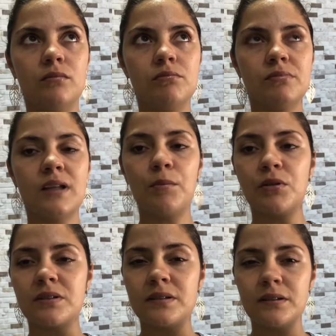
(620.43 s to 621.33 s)
um
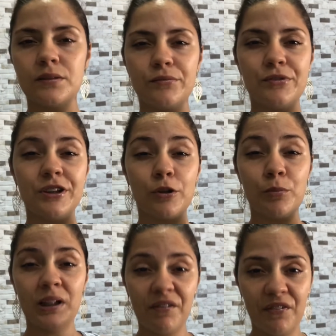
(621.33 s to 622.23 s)
saborzinho de
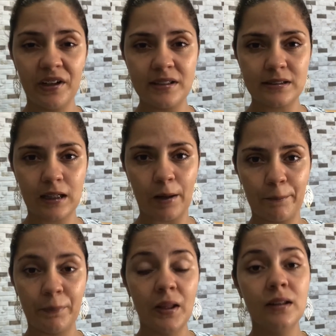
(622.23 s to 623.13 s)
comida fresca.
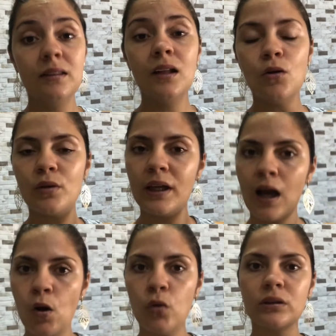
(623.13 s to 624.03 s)
Não que
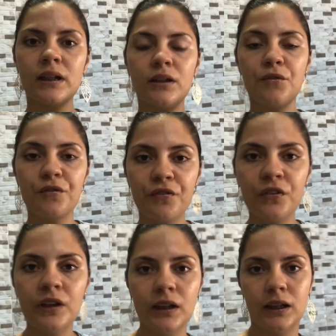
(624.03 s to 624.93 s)
a outra não
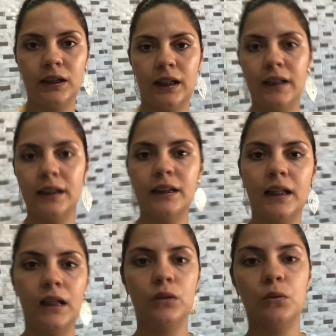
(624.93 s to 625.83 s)
fique, tá
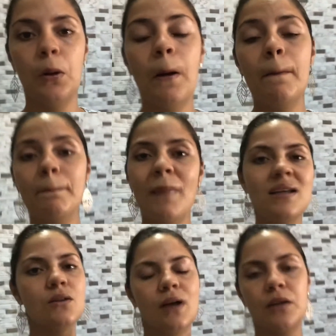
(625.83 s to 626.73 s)
entendendo?
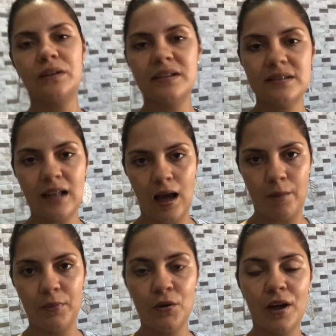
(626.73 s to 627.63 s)
Mas eu quero
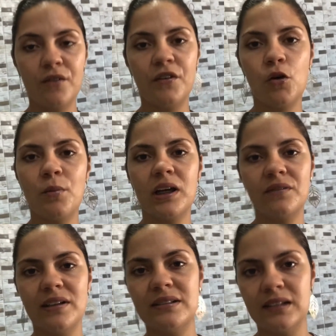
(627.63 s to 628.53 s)
testar, eu quero ver como é que
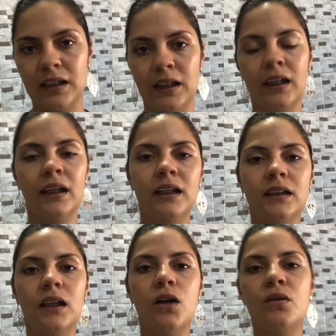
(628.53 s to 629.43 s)
vai ser.
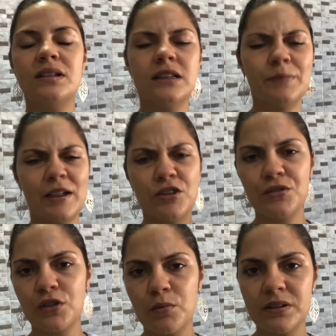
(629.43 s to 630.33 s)
Então, esses
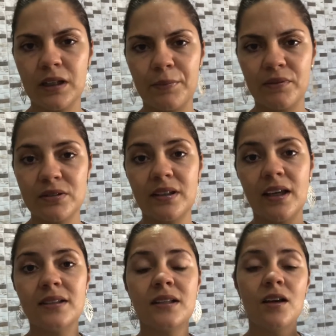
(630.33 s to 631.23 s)
pratinhos que eu mostrei pra
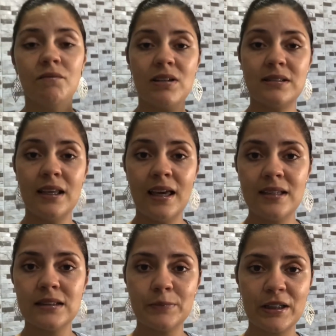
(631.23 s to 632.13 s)
vocês, vai ser
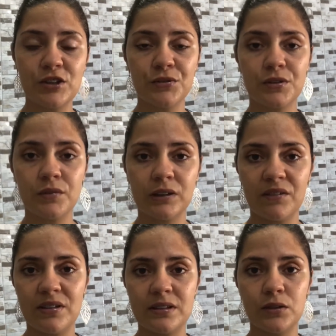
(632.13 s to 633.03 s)
esses pratinhos que eu vou estar
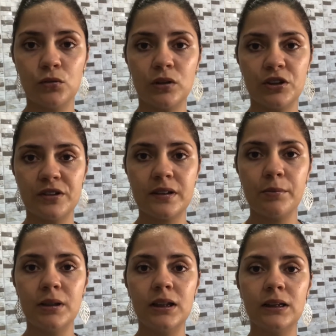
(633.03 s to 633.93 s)
tá fazendo durante a
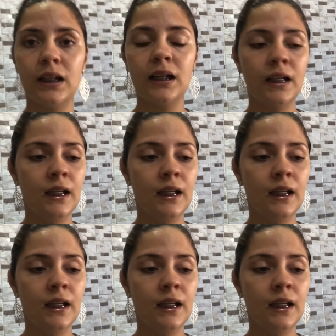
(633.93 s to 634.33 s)
semana.